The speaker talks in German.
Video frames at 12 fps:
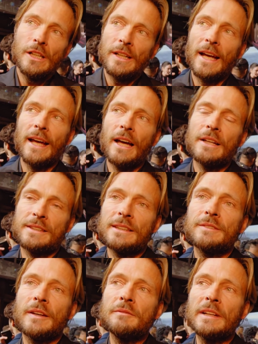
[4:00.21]
Naja, es
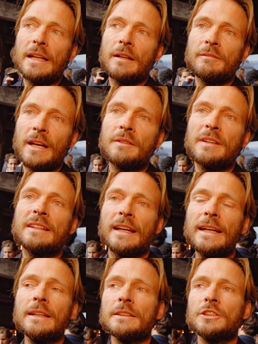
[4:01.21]
ist, wenn wir dann, während wir
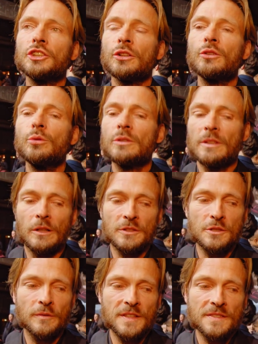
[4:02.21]
drehen, ist es schon gut, auch
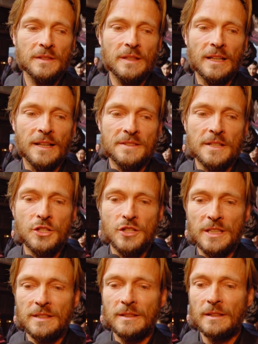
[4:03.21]
zu wissen, die ganze
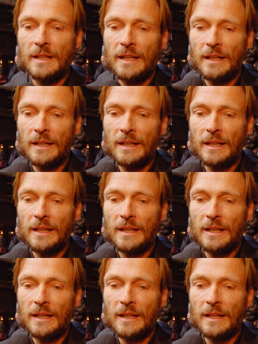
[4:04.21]
Geschichte